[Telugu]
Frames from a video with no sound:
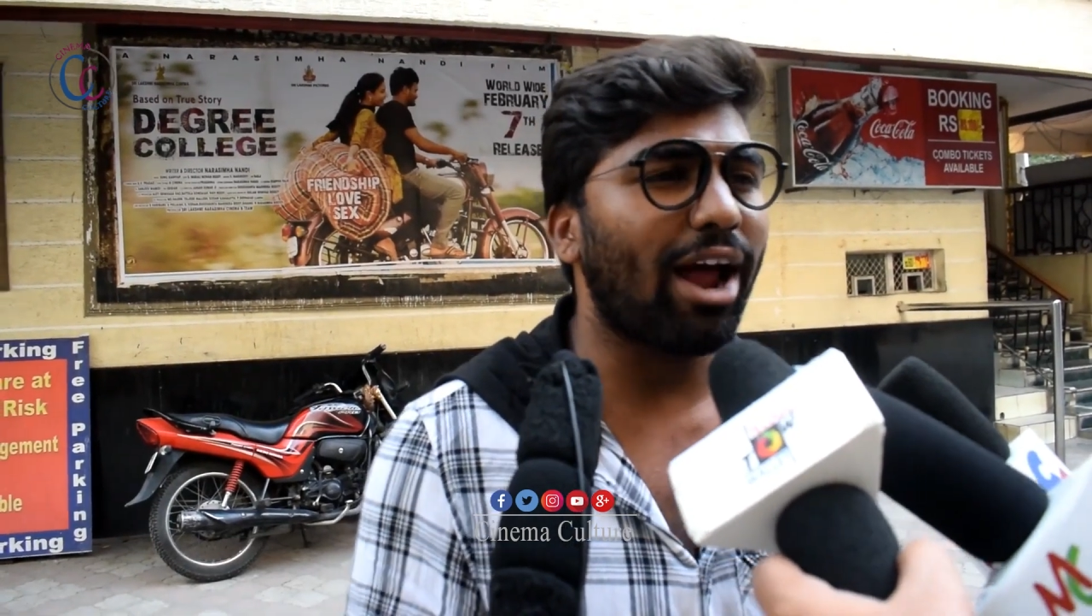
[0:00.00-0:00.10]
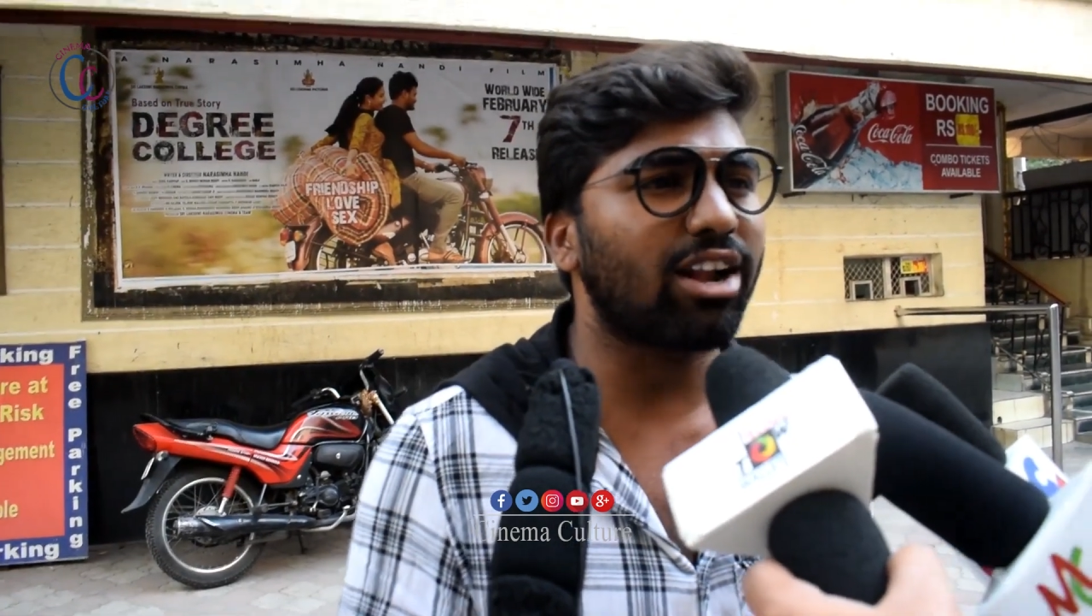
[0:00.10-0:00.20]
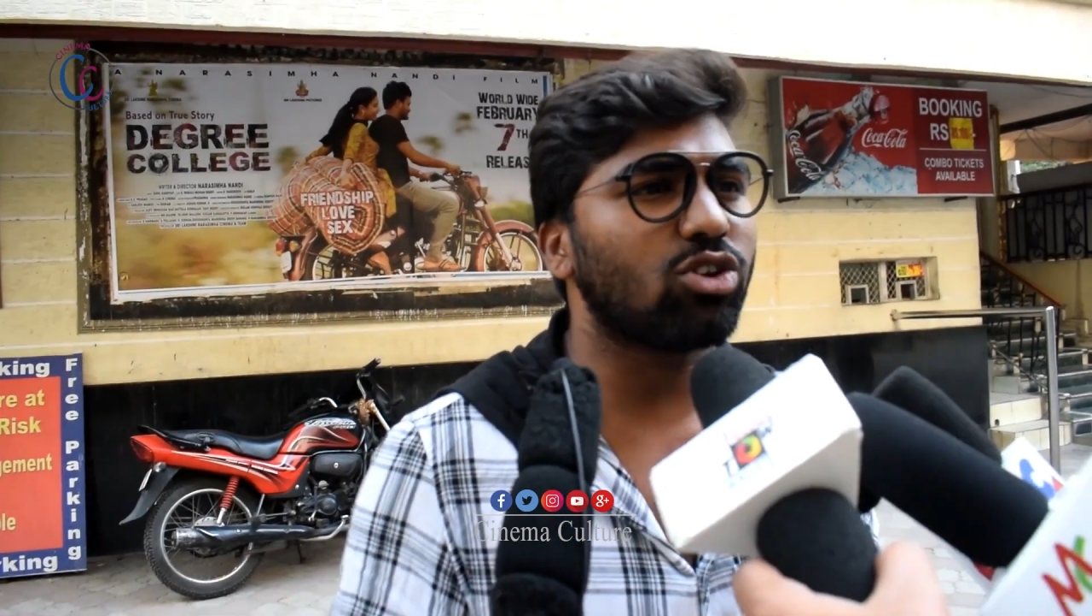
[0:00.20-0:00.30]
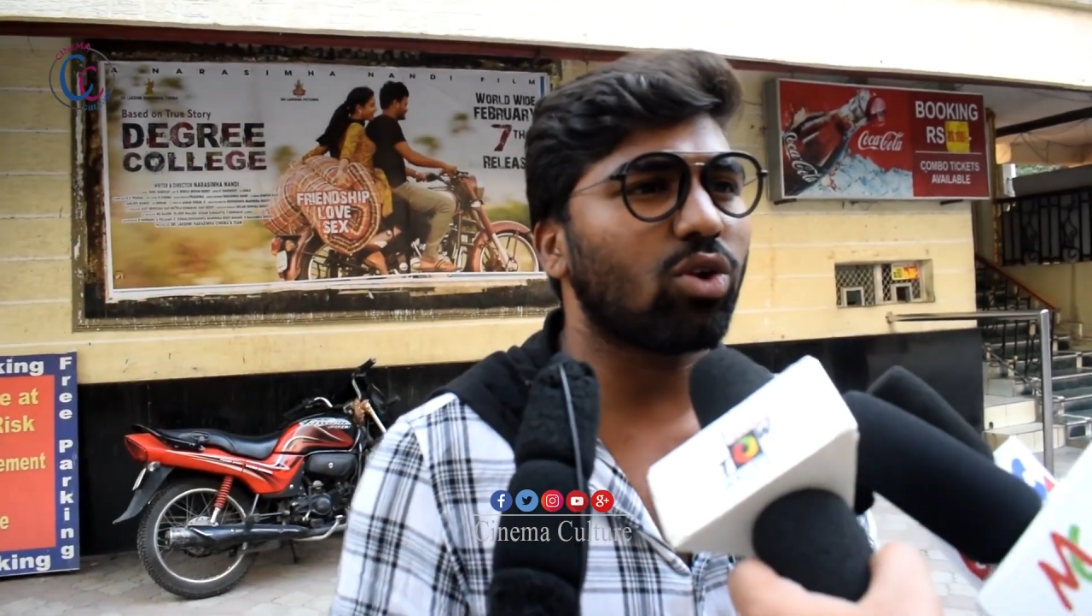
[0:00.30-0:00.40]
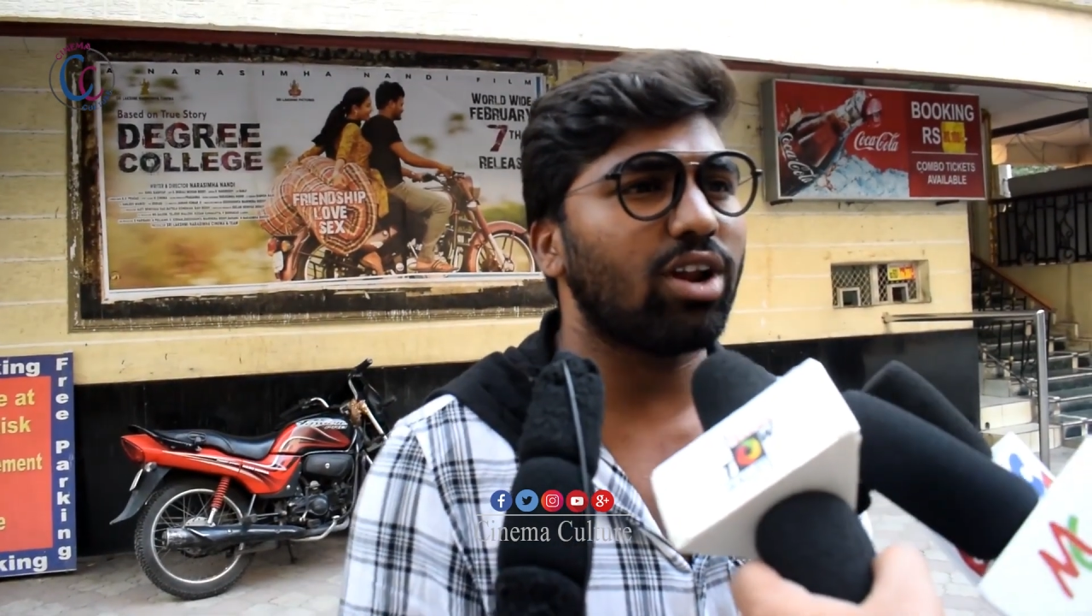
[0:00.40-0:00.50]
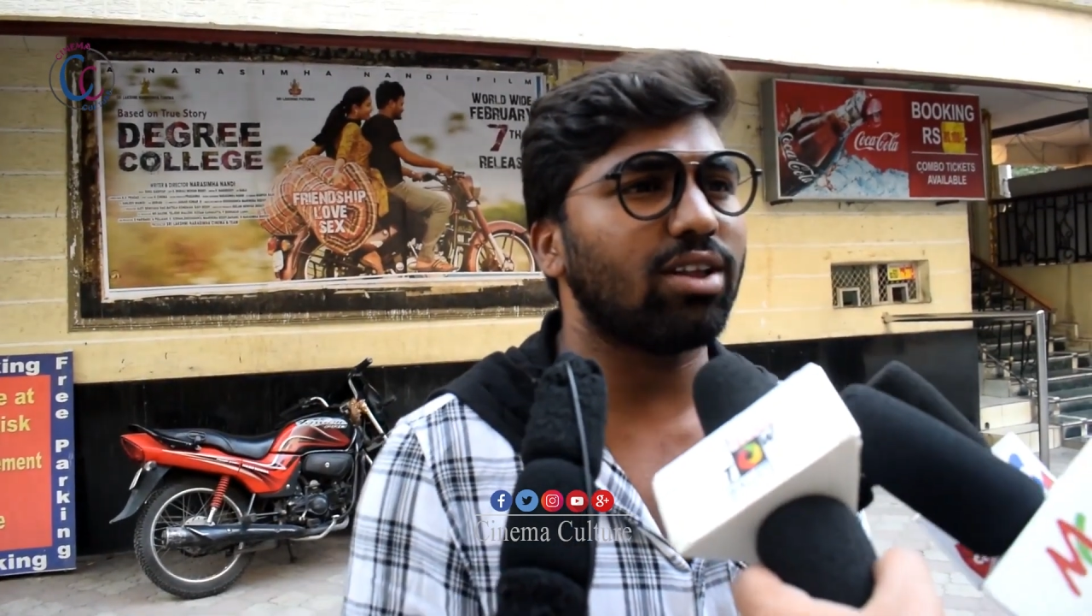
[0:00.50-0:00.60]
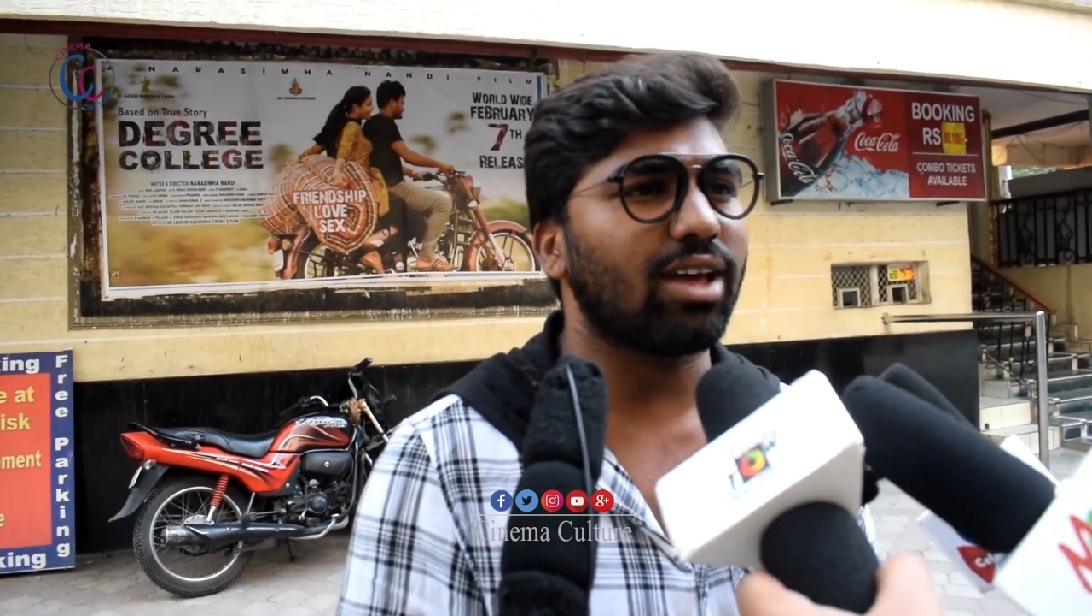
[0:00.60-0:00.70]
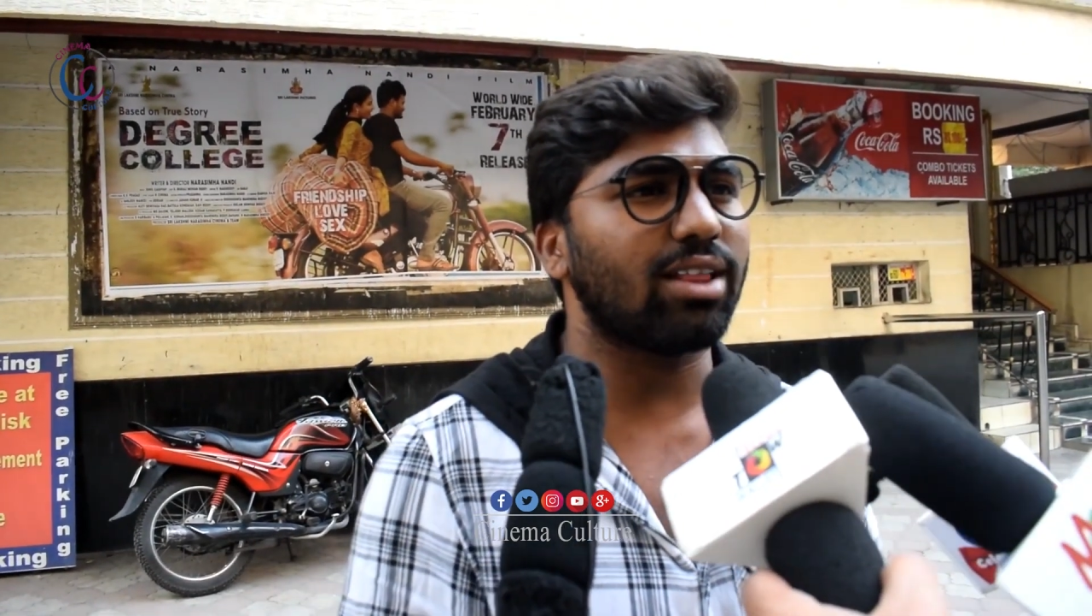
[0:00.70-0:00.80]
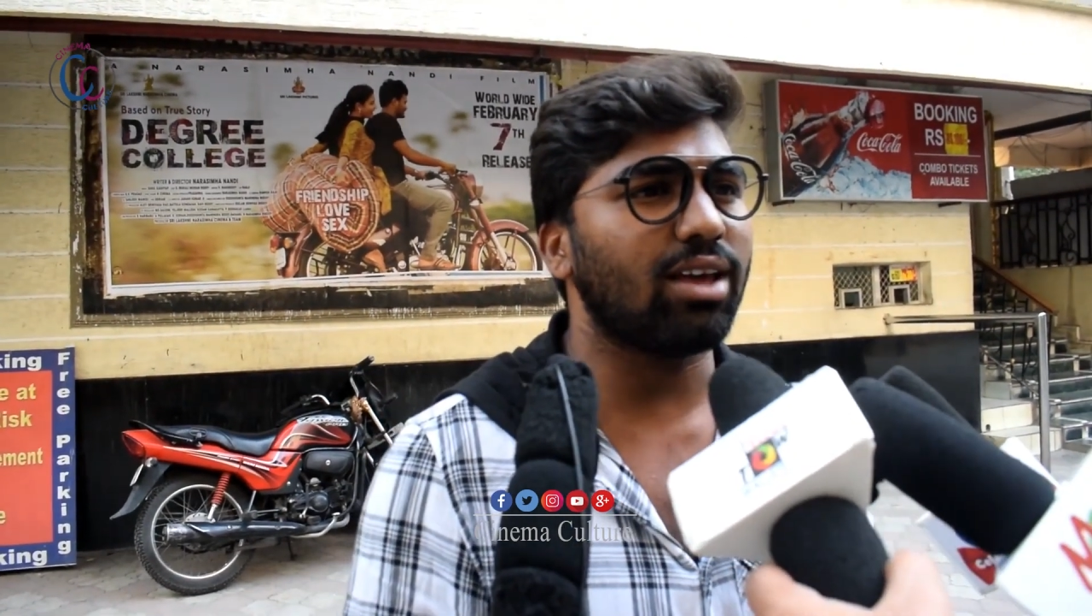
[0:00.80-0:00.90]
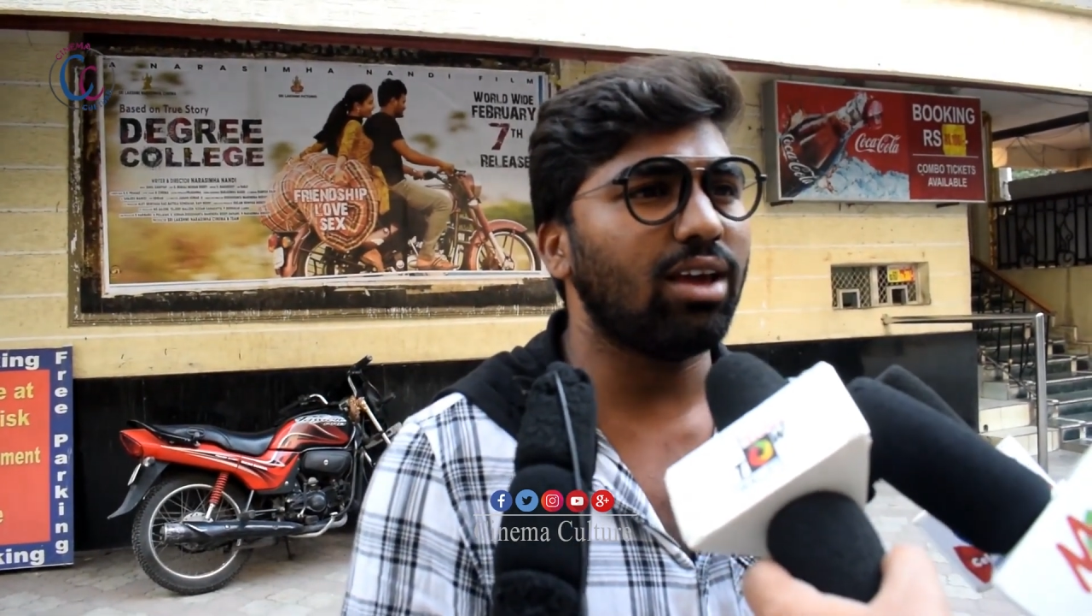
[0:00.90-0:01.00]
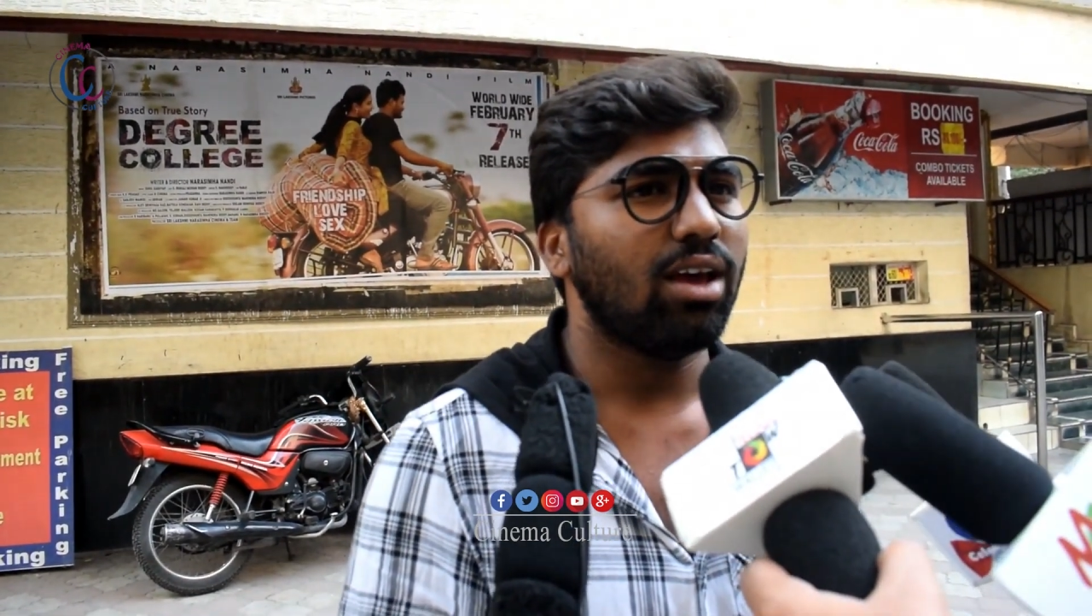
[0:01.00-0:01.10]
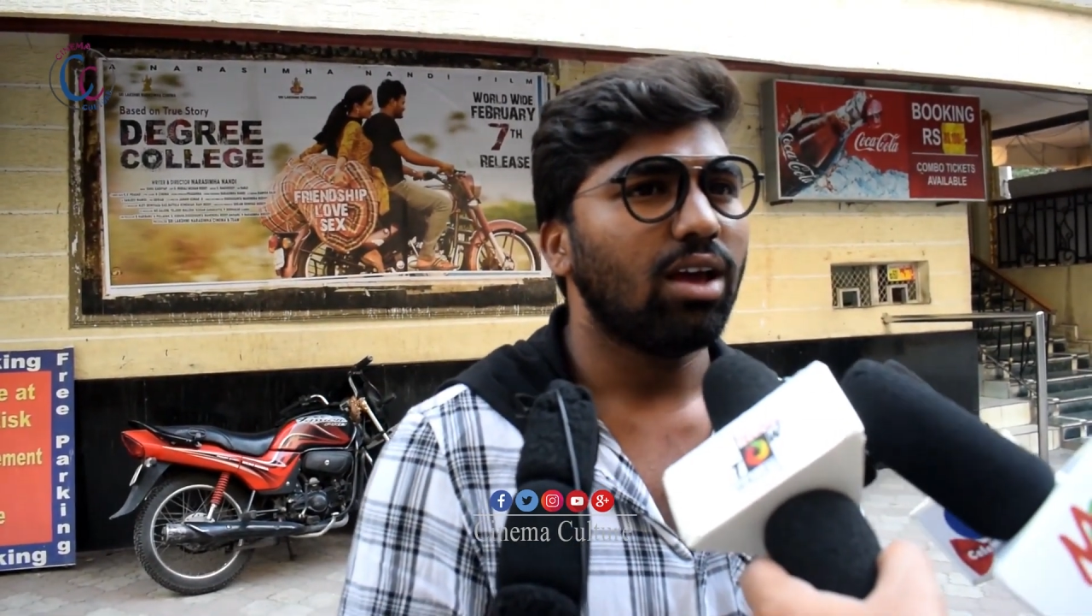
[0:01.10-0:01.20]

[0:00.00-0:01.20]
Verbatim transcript: మ్యాట్ని షో రిలీజ్ అయింది